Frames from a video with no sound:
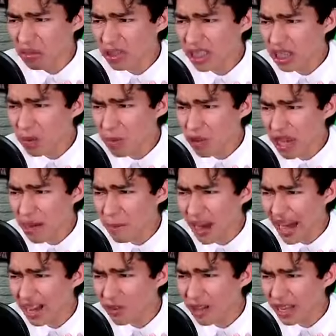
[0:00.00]
No sé cómo
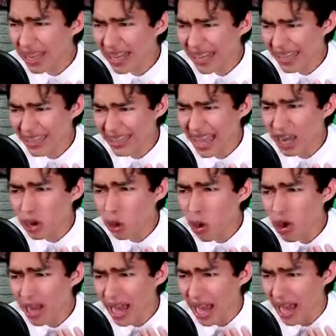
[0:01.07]
llamarlo, es que está
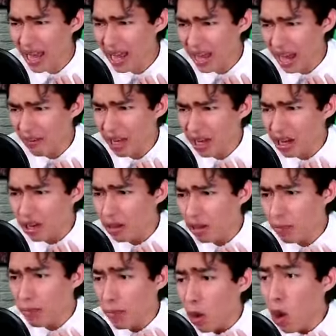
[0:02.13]
loca. A ver.
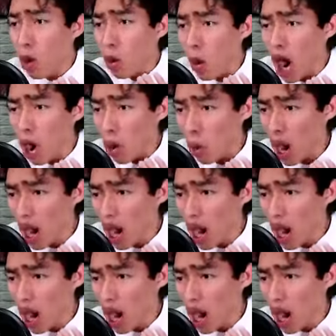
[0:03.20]
¡Oh, oh!